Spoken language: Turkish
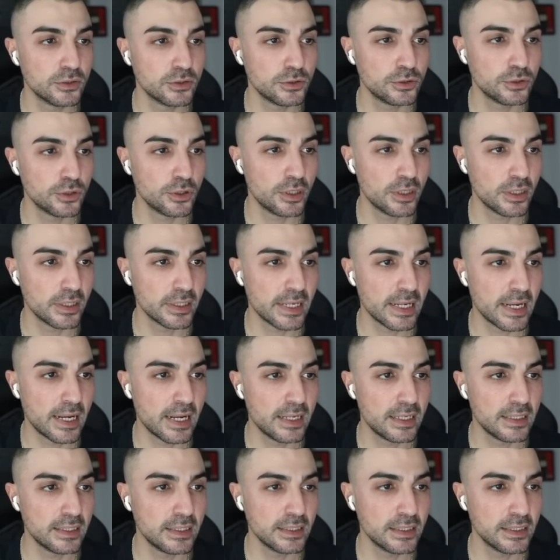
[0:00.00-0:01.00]
Şöyle
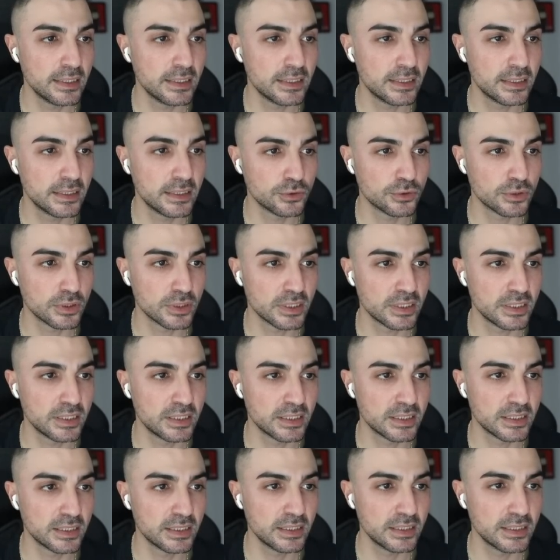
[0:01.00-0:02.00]
geldik. Şurada
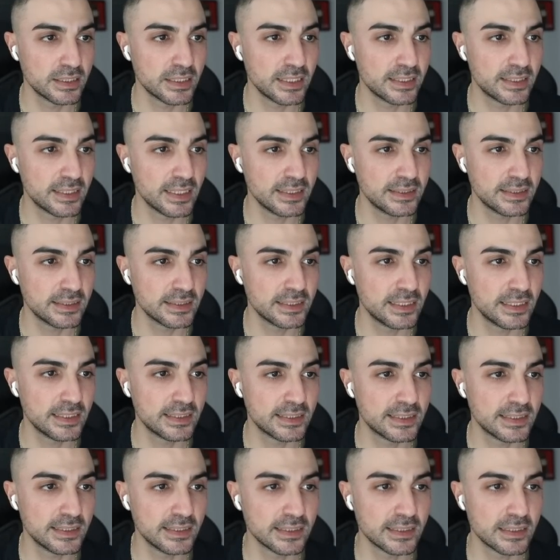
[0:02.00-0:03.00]
kırdık. Retest
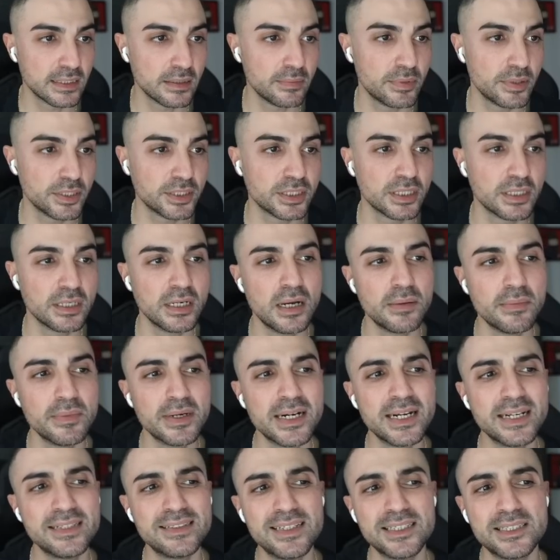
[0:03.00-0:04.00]
kesinlikle başarılı
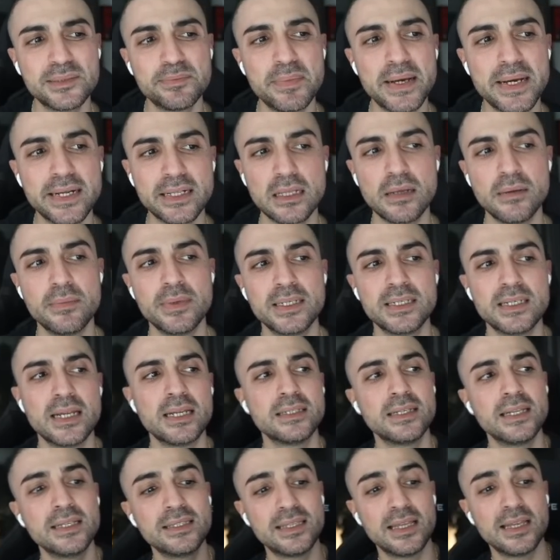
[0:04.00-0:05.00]
ama retest
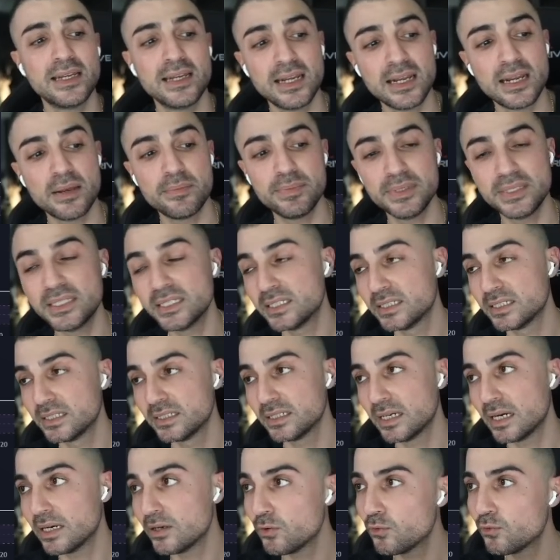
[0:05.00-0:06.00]
beklemeden de
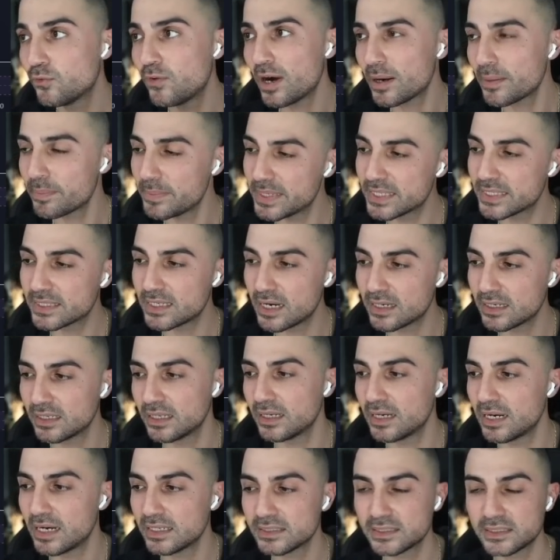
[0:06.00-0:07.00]
denenebilir. Hani ufak miktarda
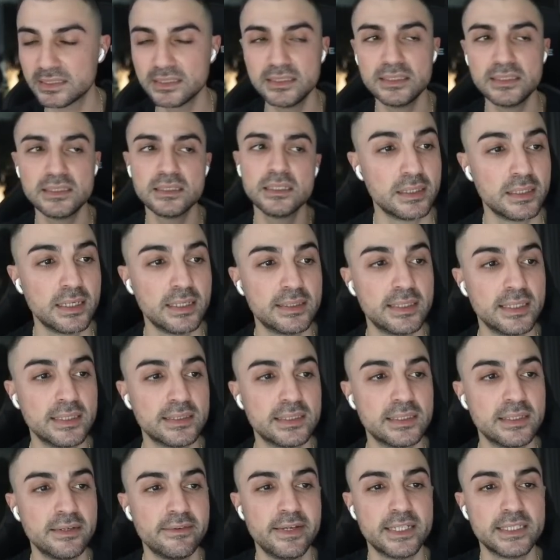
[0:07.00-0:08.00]
denersiniz.
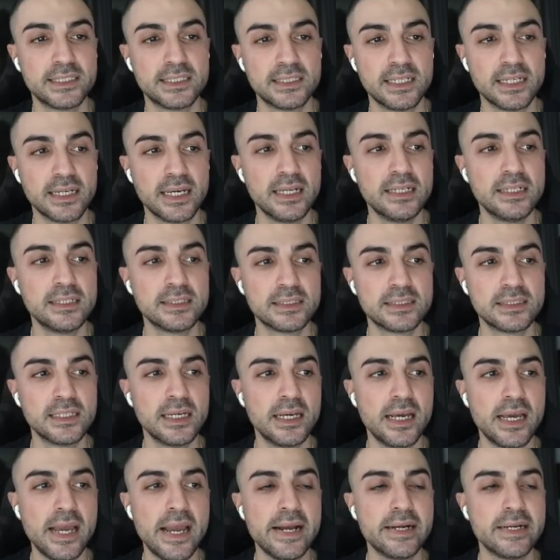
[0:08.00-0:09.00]
Retest seviyesine
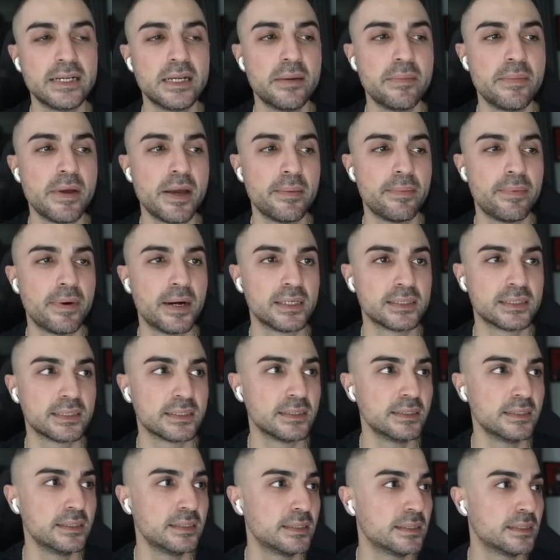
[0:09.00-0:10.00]
gelirse ekleme
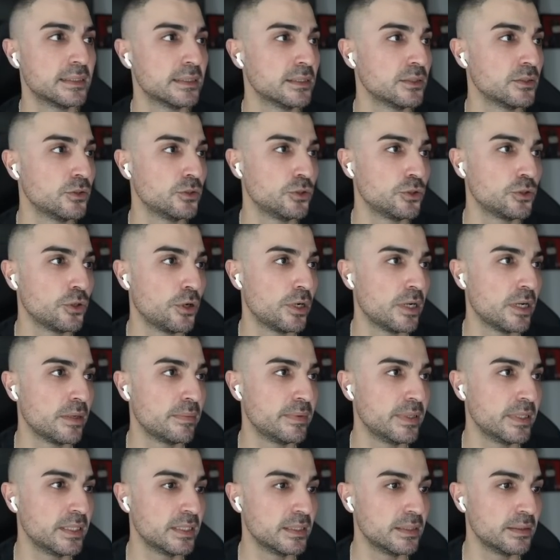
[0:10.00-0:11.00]
yaparsınız.
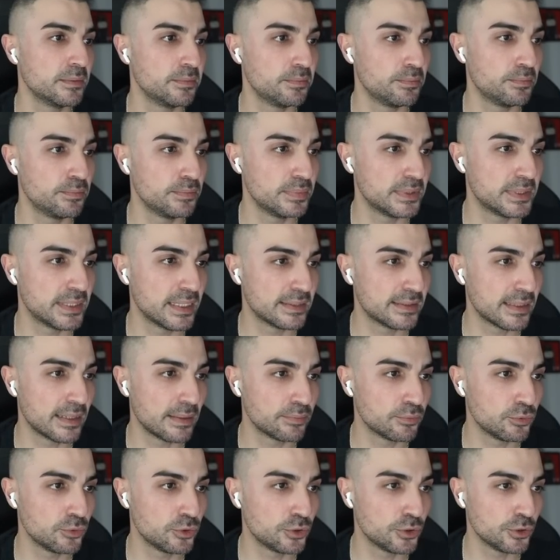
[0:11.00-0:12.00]
Şöyle bir
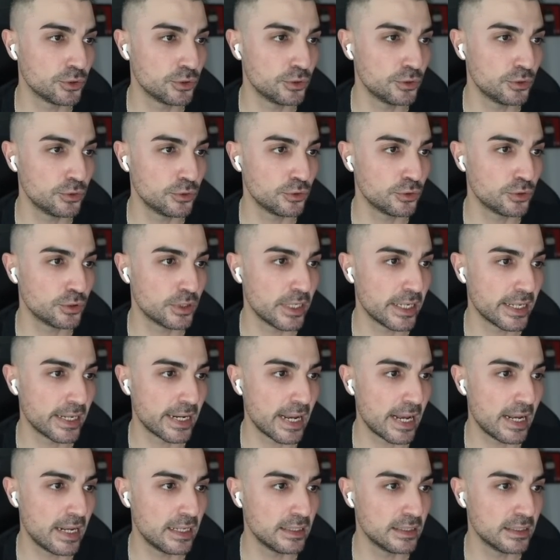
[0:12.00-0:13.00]
setup düşünün. Şuraya
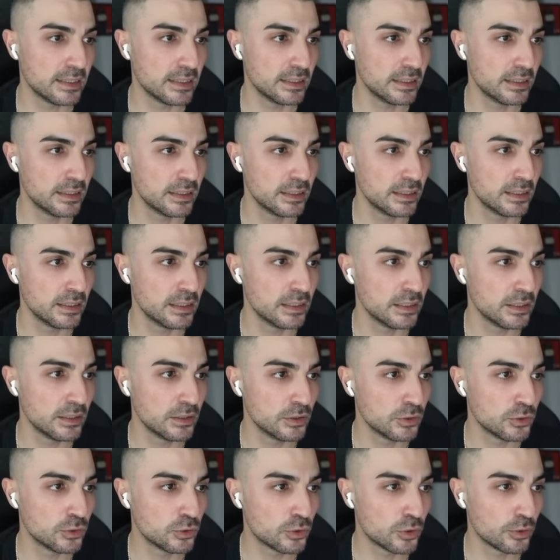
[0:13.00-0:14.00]
geldi
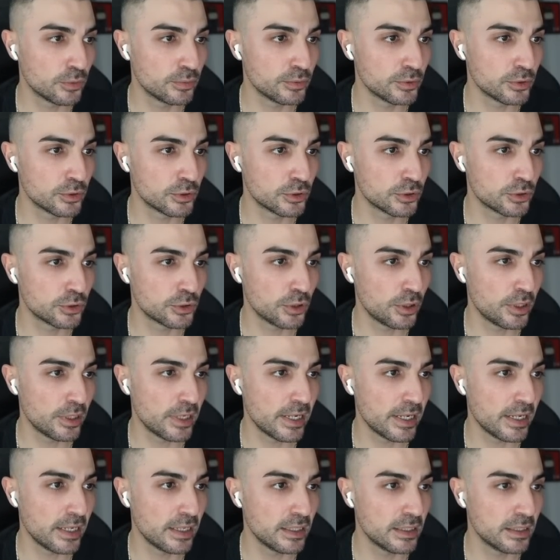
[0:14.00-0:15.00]
stopunuzu
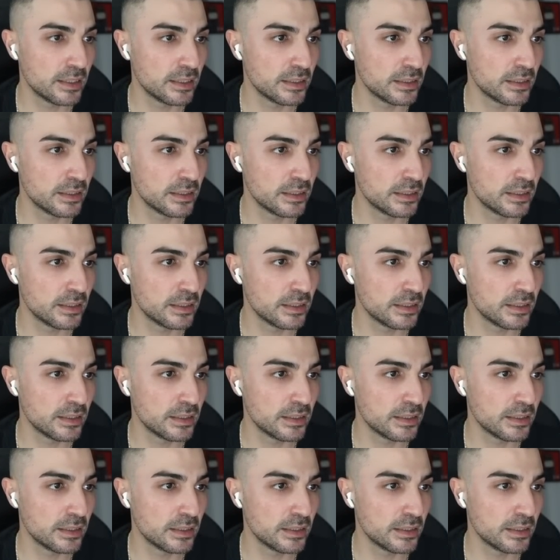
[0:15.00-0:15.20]
şöyle